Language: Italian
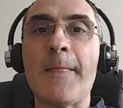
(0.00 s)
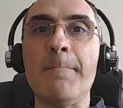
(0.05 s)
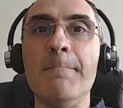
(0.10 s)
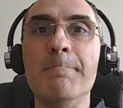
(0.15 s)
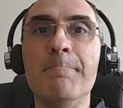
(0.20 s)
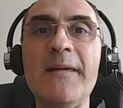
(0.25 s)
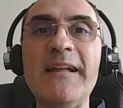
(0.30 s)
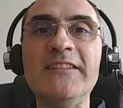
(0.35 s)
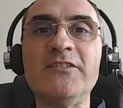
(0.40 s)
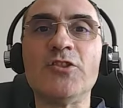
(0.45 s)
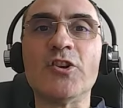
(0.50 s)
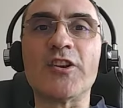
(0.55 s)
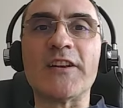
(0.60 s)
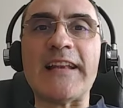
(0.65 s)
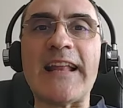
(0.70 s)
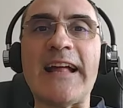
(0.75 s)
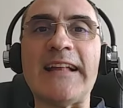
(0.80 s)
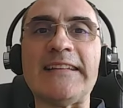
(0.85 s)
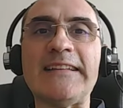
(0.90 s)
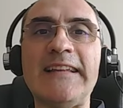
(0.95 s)

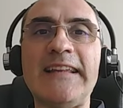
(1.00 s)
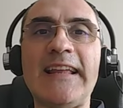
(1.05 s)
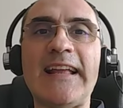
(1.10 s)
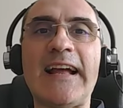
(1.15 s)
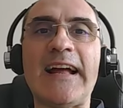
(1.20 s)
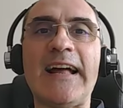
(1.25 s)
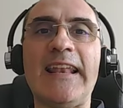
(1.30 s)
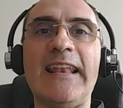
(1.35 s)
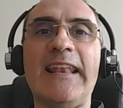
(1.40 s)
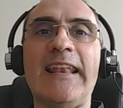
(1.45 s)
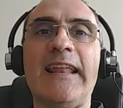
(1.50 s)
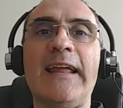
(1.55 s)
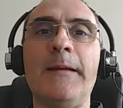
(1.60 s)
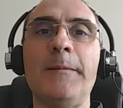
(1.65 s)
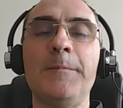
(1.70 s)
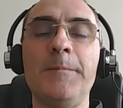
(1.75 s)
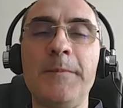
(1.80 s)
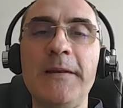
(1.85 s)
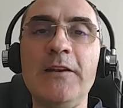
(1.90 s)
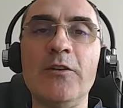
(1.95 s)
bentornati alle
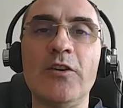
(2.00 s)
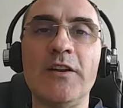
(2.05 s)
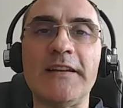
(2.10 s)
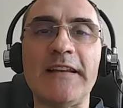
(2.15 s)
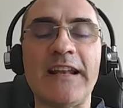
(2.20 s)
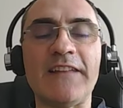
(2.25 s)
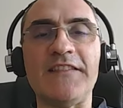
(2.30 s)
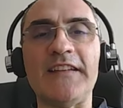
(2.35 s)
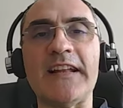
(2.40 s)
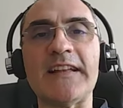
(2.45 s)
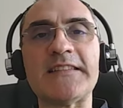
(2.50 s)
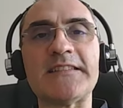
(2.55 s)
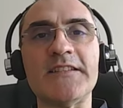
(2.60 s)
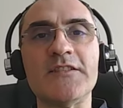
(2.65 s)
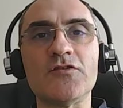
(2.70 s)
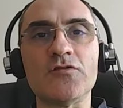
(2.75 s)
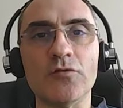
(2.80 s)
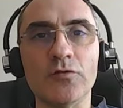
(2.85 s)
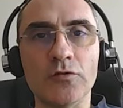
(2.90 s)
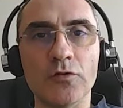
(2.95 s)
pillole della finanza in
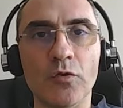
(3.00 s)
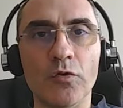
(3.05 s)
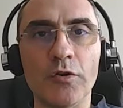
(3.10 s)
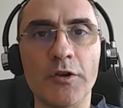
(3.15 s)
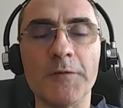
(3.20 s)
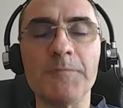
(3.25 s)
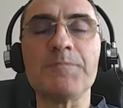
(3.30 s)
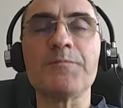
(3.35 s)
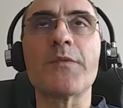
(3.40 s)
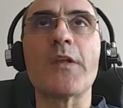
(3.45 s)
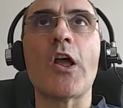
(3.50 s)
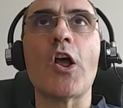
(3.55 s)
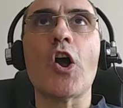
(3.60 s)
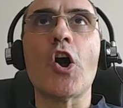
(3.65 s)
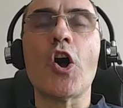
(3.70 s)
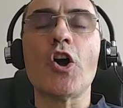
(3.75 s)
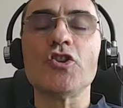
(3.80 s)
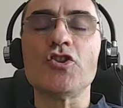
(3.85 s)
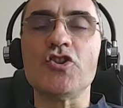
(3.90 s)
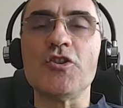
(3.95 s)
soldoni.
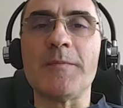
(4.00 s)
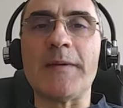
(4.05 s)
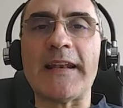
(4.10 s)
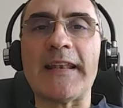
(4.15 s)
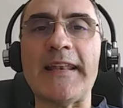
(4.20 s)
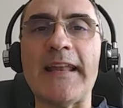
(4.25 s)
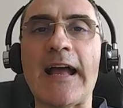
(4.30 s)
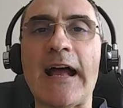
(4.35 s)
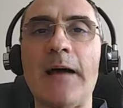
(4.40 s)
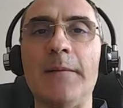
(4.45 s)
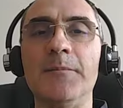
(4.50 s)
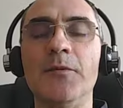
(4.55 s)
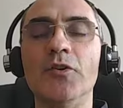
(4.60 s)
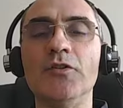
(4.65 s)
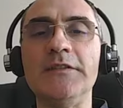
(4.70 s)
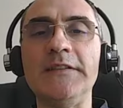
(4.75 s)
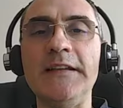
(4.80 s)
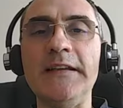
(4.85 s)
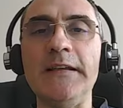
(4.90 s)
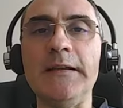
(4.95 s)
Oggi parliamo
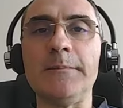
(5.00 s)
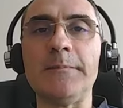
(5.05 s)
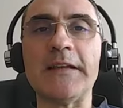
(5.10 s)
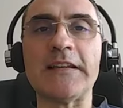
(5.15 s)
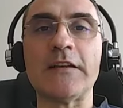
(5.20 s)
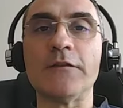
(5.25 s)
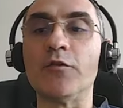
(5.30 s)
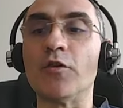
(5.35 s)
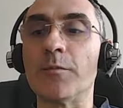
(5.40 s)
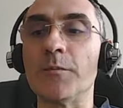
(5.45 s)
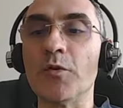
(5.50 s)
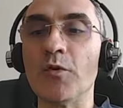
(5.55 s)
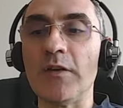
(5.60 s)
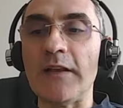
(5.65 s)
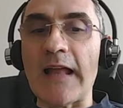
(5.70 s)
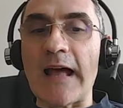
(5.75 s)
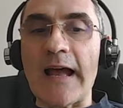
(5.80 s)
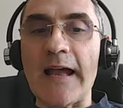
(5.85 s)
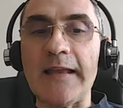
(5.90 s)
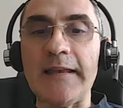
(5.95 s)
di piattaforme
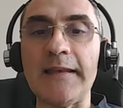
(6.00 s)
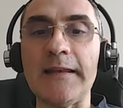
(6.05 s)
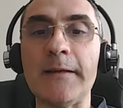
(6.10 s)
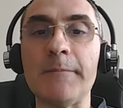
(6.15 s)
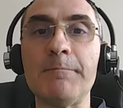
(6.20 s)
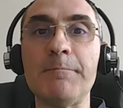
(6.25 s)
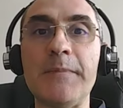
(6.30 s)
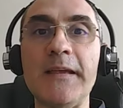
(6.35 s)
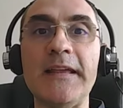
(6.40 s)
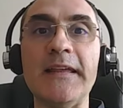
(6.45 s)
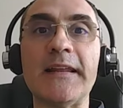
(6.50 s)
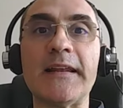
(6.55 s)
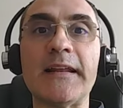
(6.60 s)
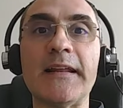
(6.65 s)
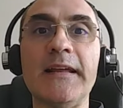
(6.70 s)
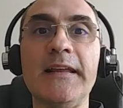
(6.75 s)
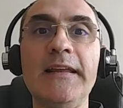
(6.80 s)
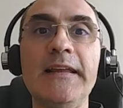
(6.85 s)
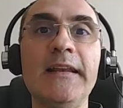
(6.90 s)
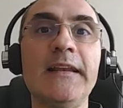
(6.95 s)
online
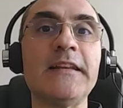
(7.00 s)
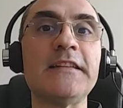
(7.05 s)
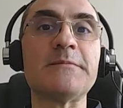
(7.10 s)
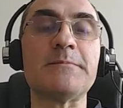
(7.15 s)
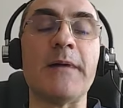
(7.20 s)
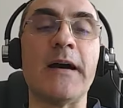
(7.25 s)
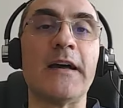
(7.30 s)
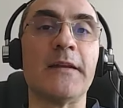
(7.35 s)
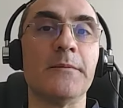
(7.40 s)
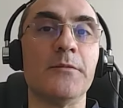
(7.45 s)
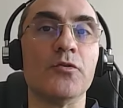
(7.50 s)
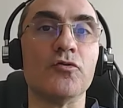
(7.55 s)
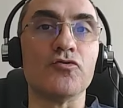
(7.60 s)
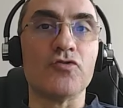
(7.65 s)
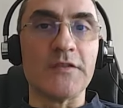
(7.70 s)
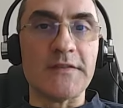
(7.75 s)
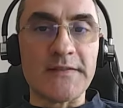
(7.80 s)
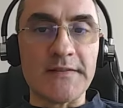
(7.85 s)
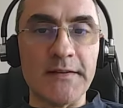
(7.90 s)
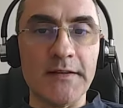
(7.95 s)
per il risparmio
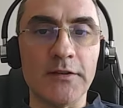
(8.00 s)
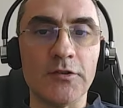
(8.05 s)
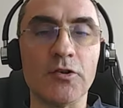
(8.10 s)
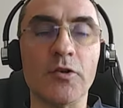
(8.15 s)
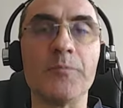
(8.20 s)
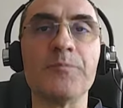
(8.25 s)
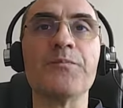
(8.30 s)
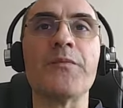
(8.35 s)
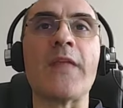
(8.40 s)
gestito.